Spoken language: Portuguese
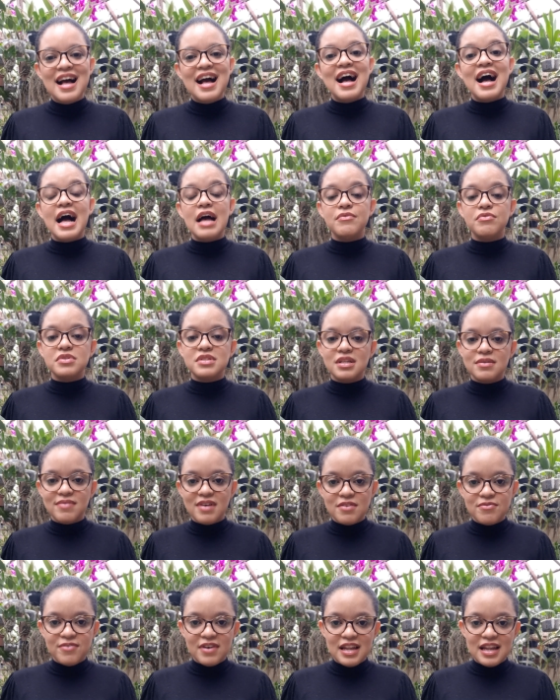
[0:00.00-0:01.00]
aí você vai
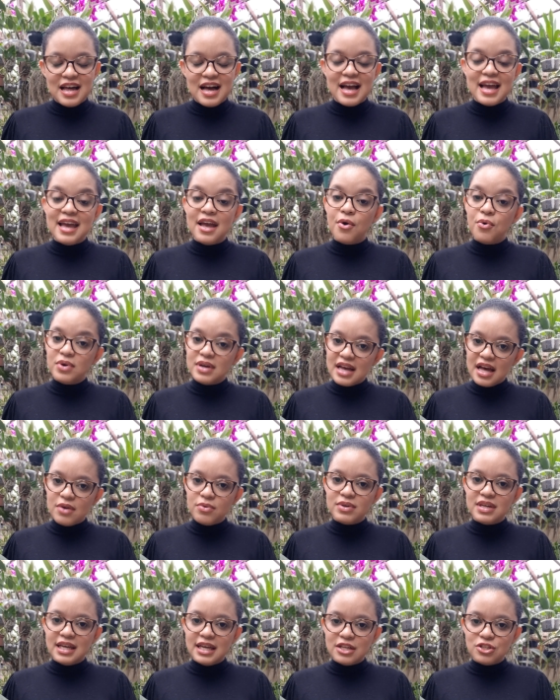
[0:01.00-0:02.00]
falar, eu quero o
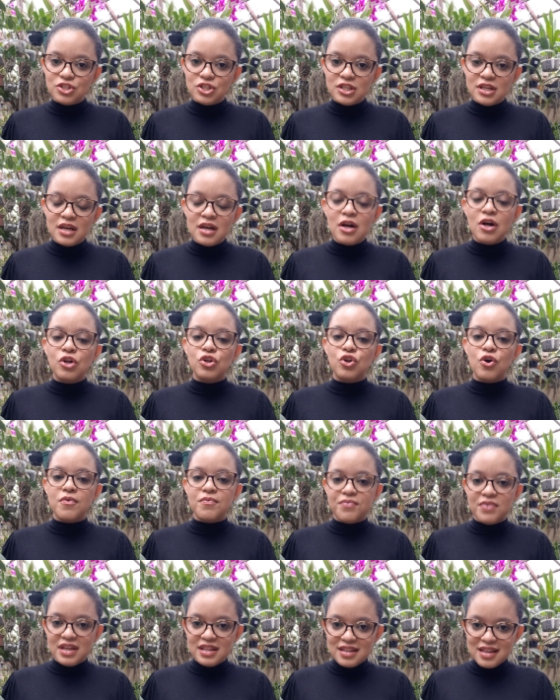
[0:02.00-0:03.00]
kit
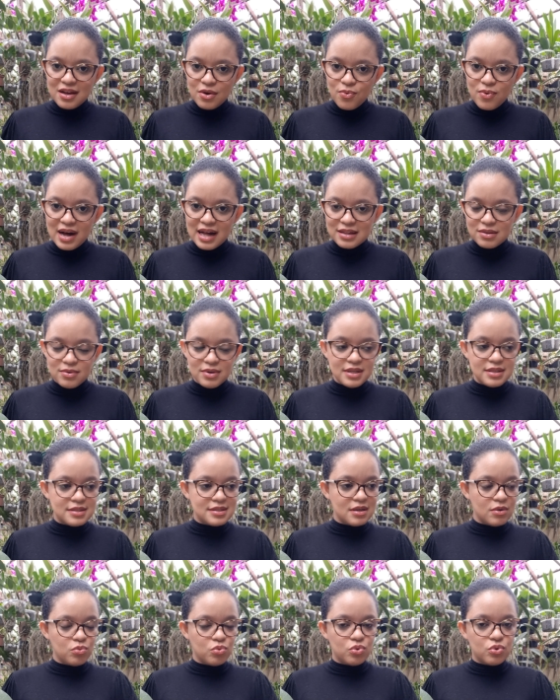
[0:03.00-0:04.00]
94, que
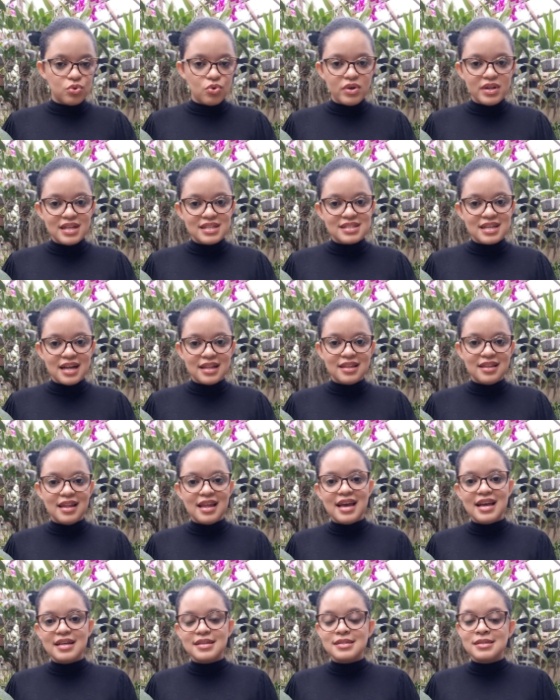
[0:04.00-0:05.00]
são todas
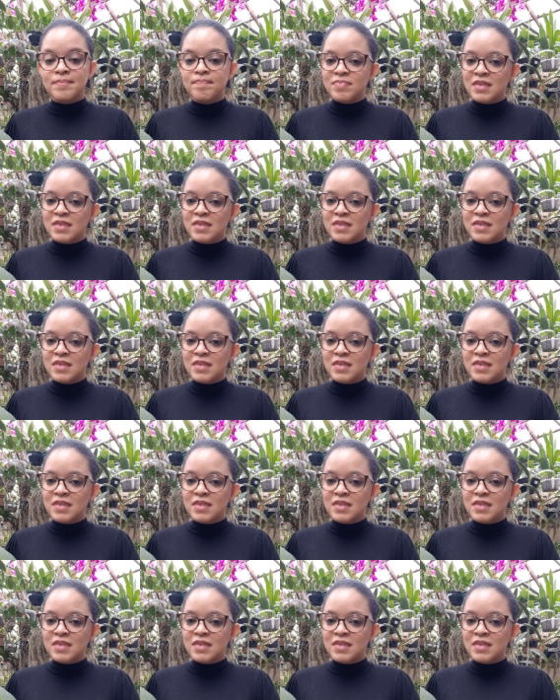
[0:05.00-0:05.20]
catleias,